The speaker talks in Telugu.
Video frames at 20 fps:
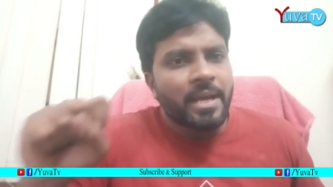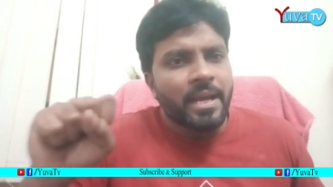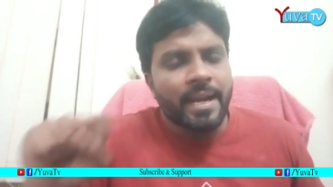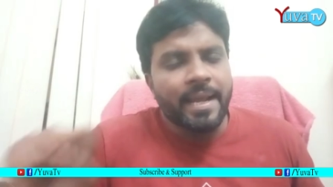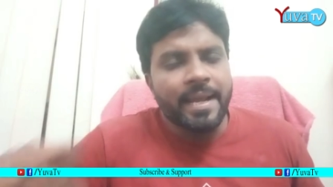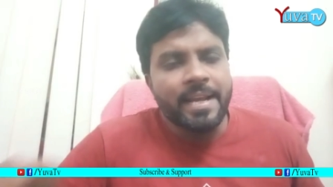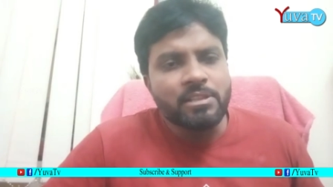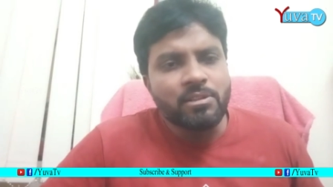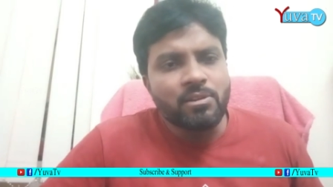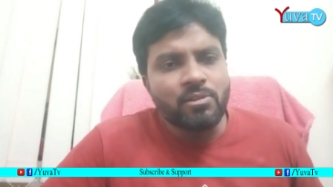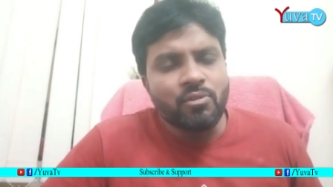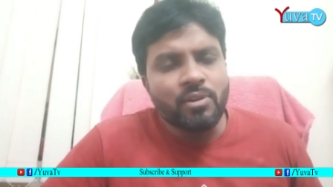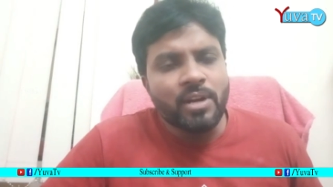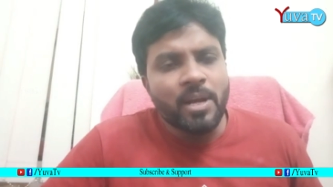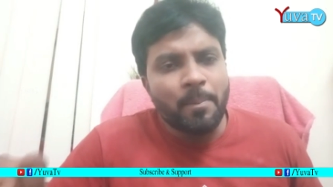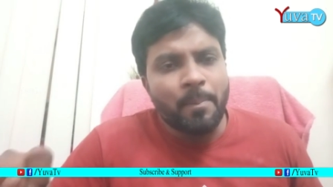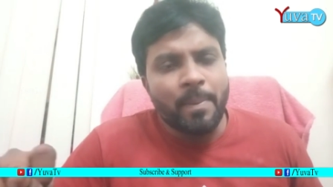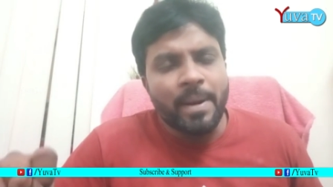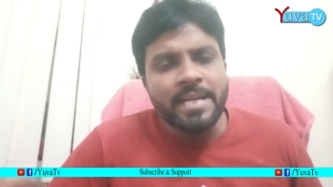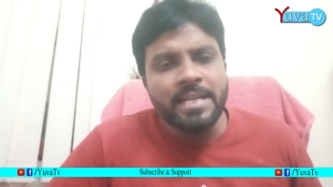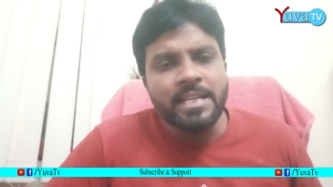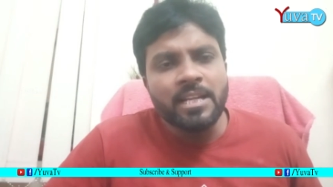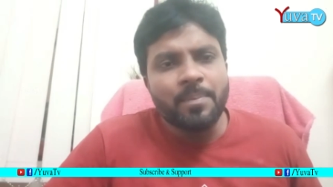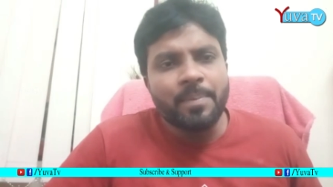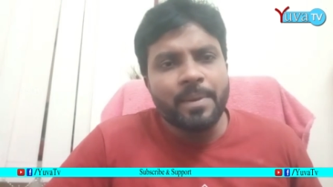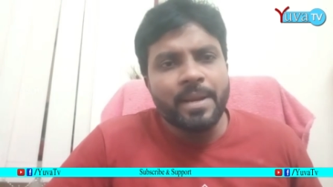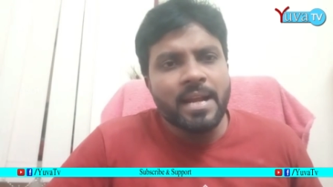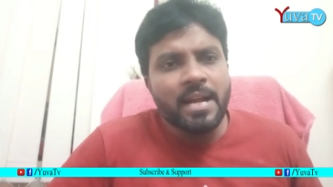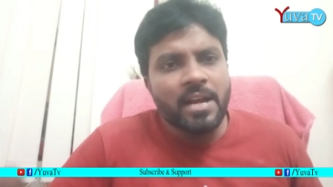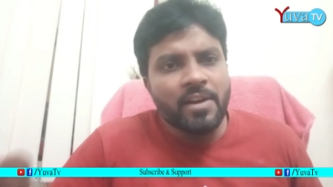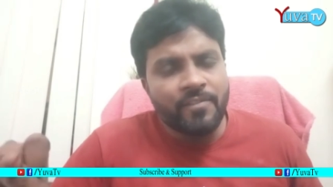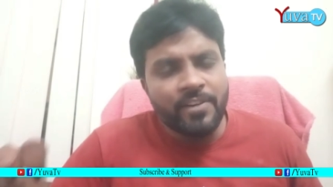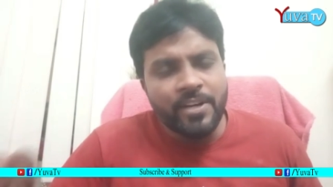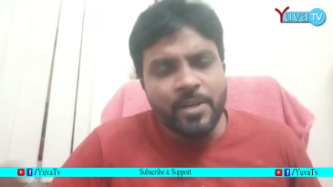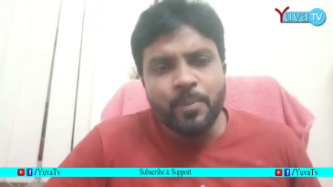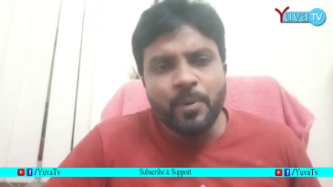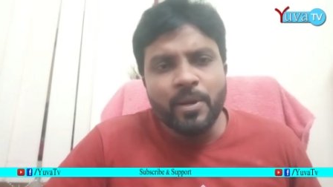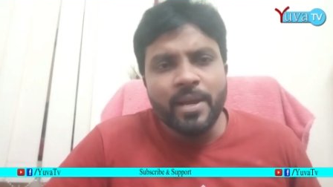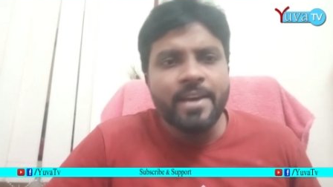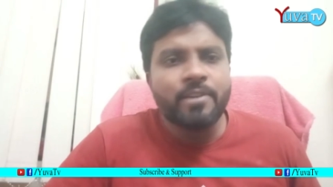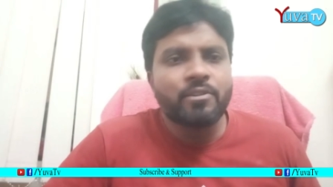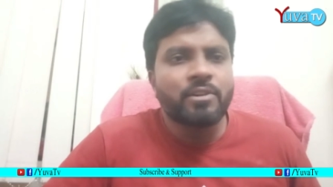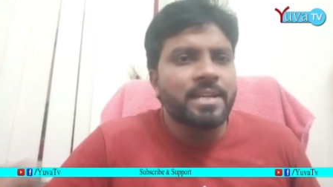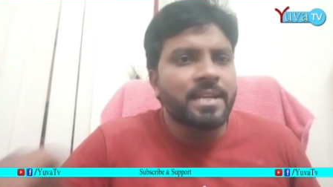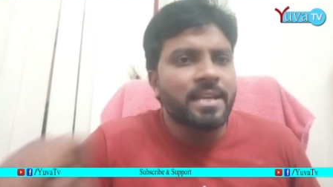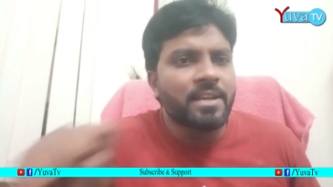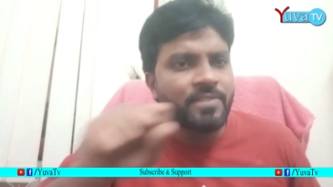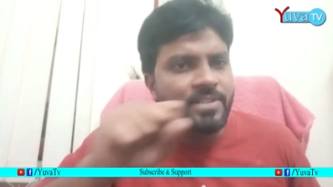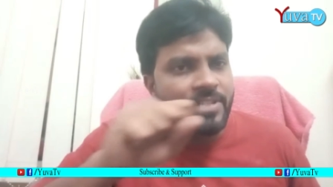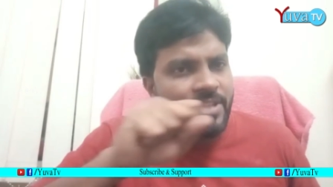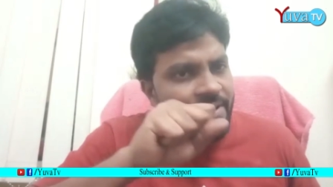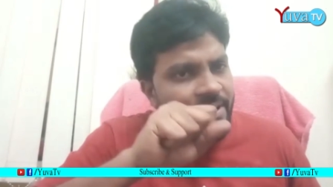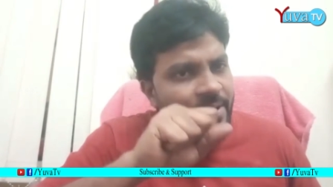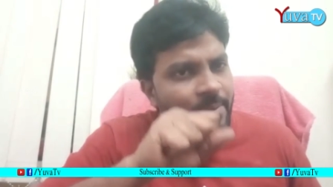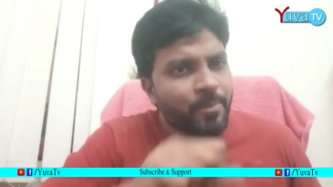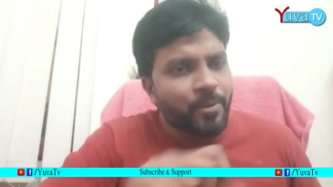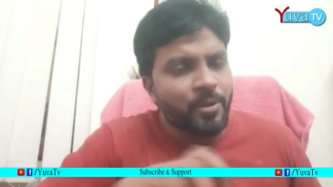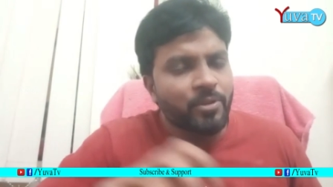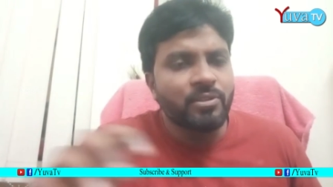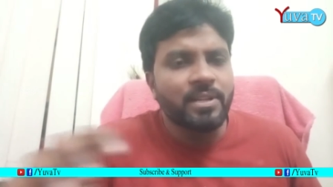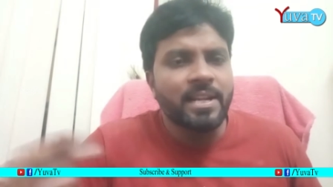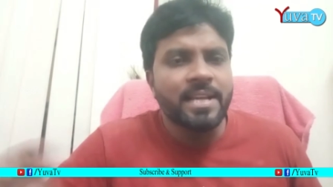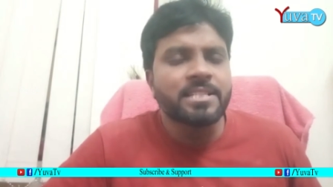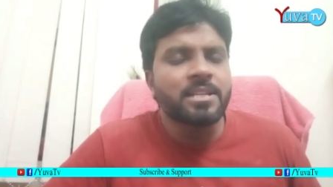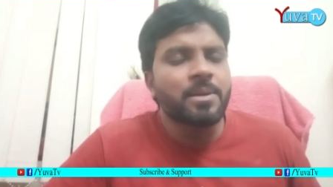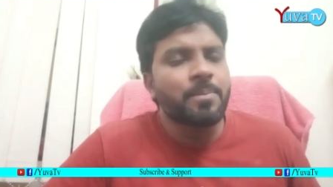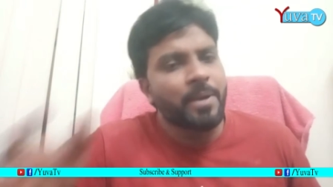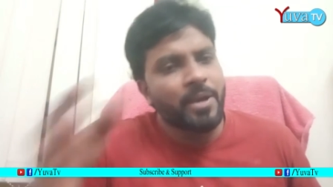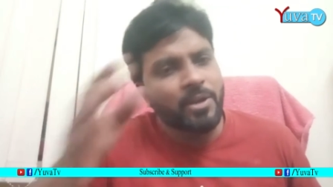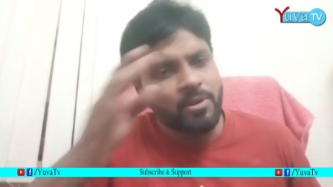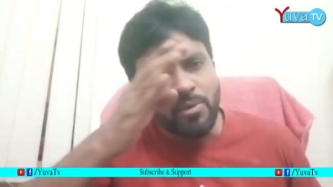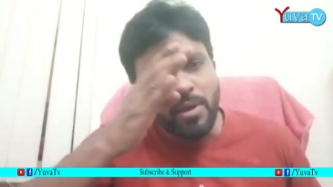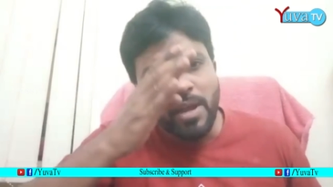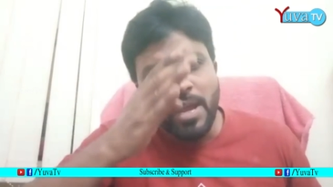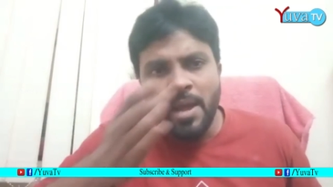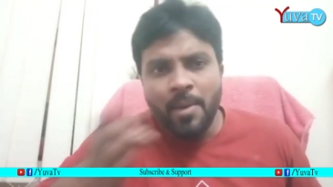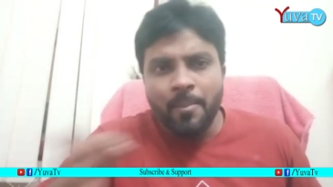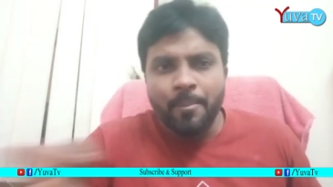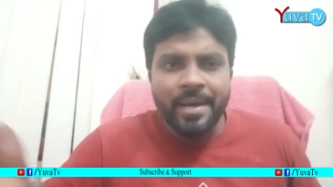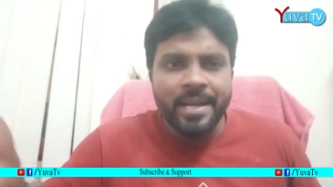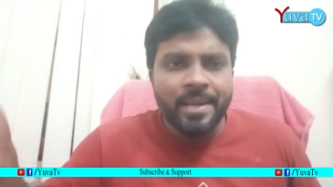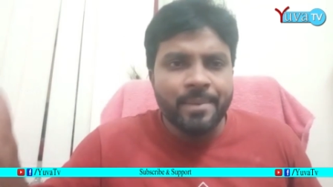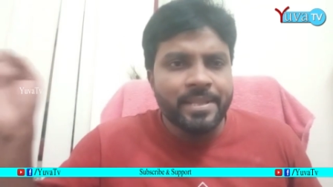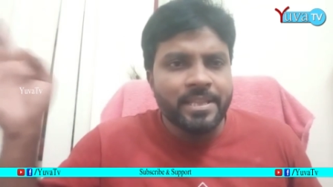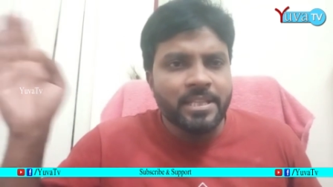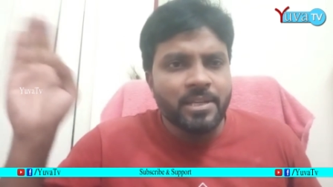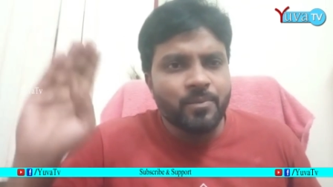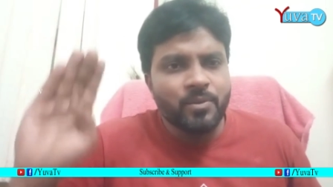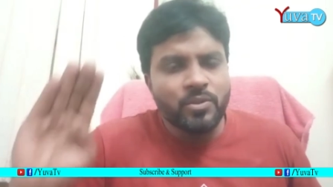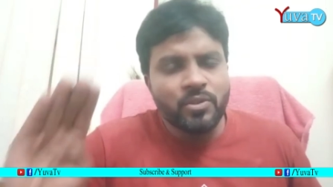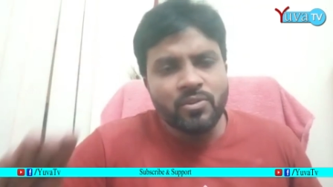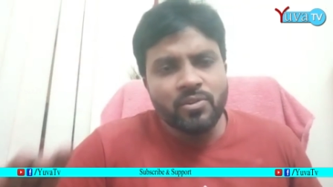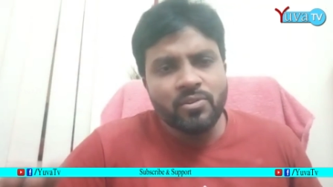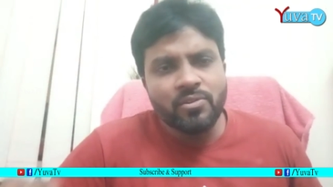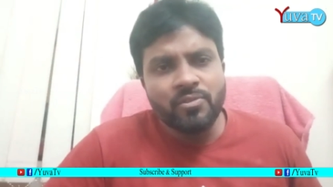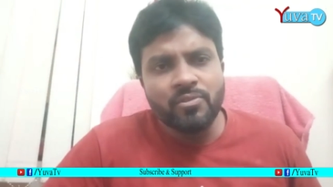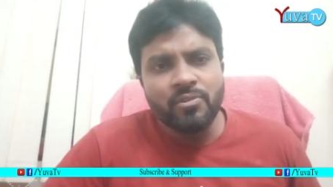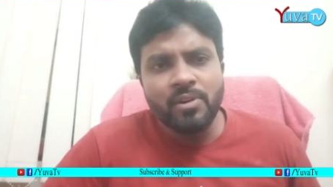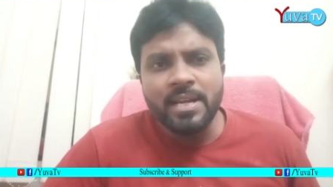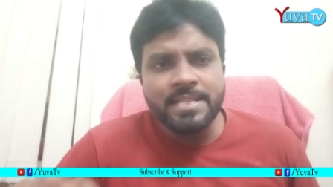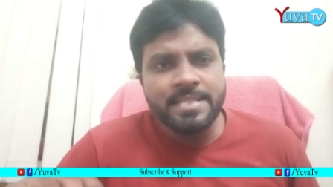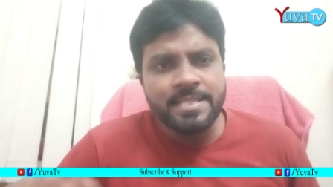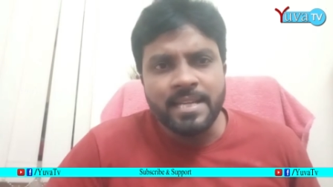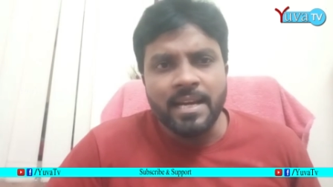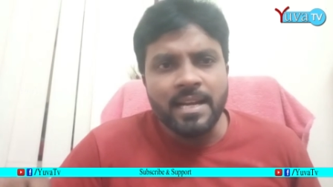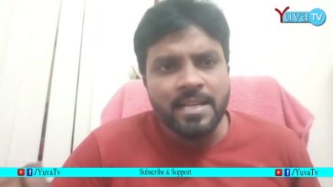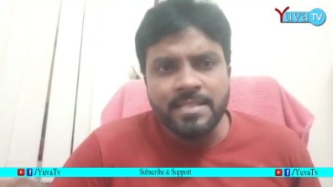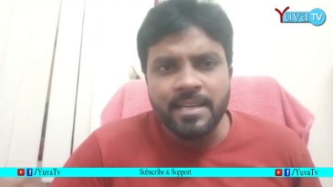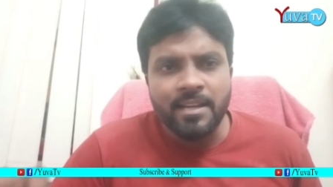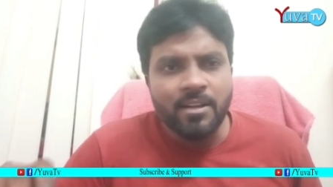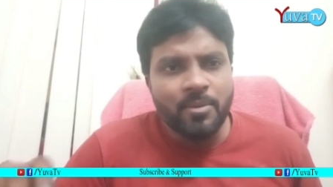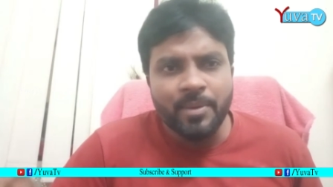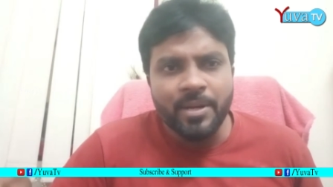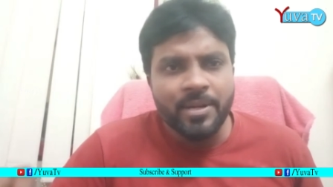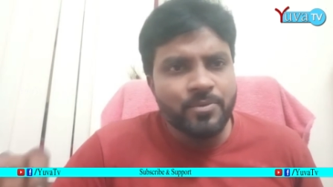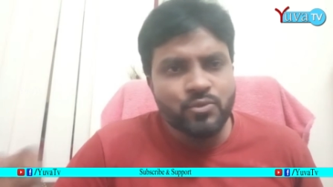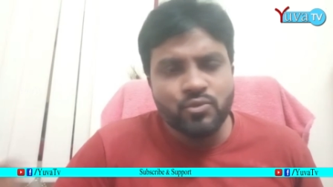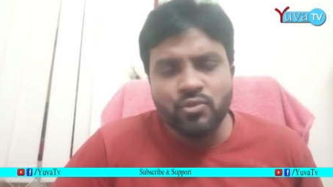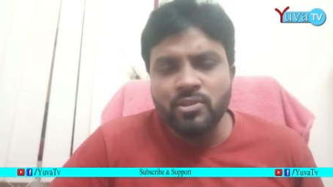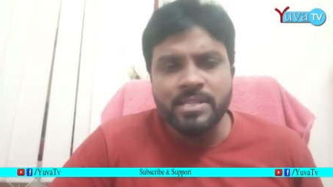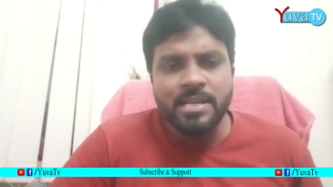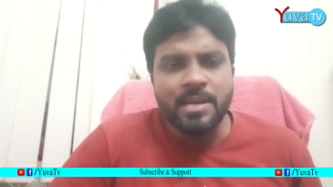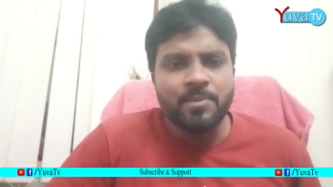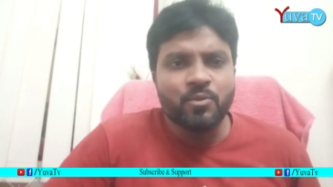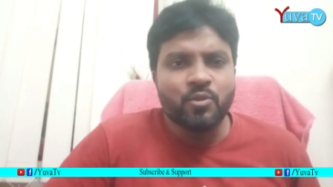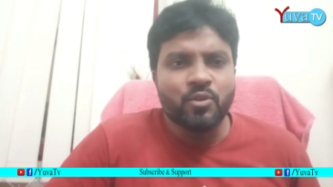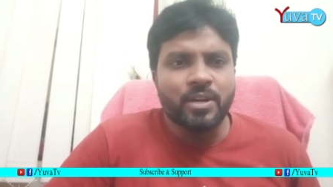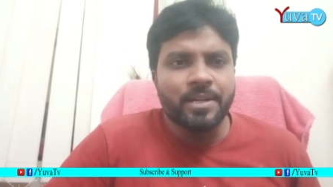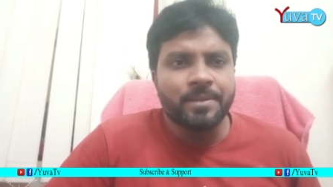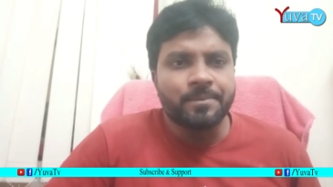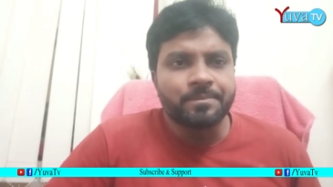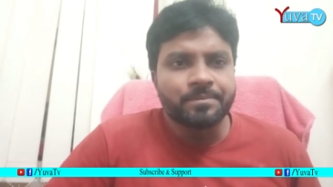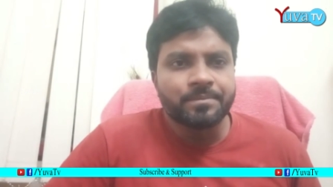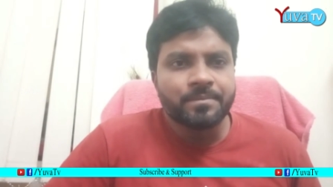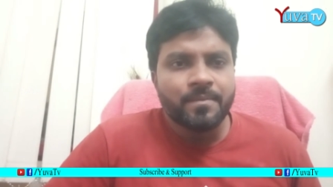రైతులు కూడా పార్టీల పరంగా విడిపోయారు అన్న విషయాన్ని నేను ప్రొద్దునే చెప్పాను మనం ఇంతకు ముందు కూడా చాలాసార్లు మనం చూసాం కూడా